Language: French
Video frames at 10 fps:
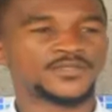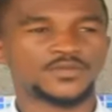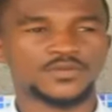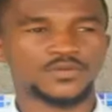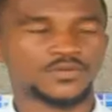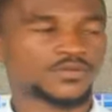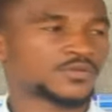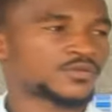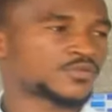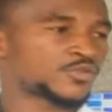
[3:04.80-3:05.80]
Donc
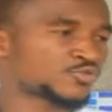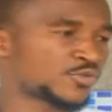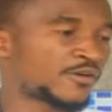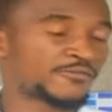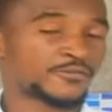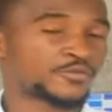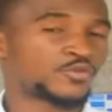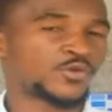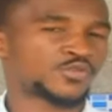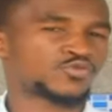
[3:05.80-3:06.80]
je suis enfant
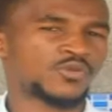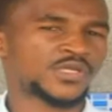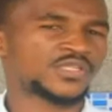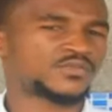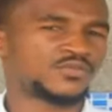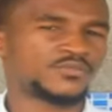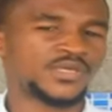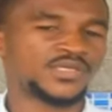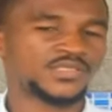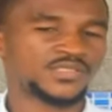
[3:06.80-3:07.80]
de Oiseau
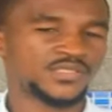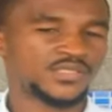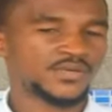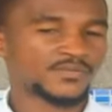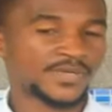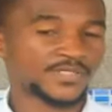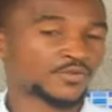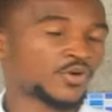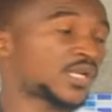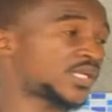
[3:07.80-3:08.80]
Kindombe,
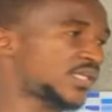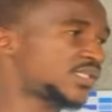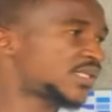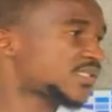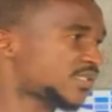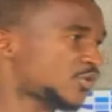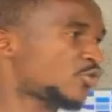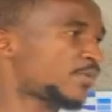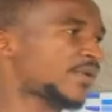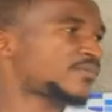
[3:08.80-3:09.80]
pasteur à l'église, cité
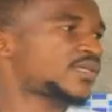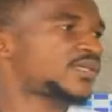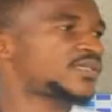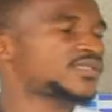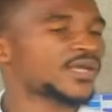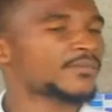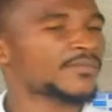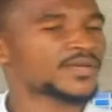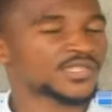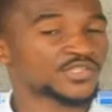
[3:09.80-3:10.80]
de Palmier, à
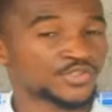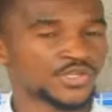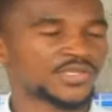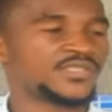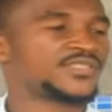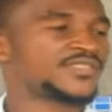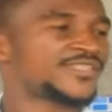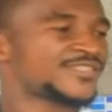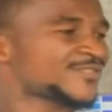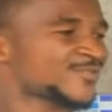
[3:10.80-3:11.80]
Nanjili.
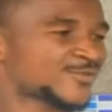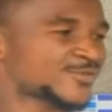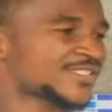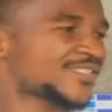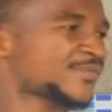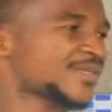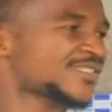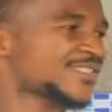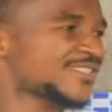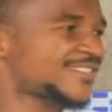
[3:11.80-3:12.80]
C'est ça, merci.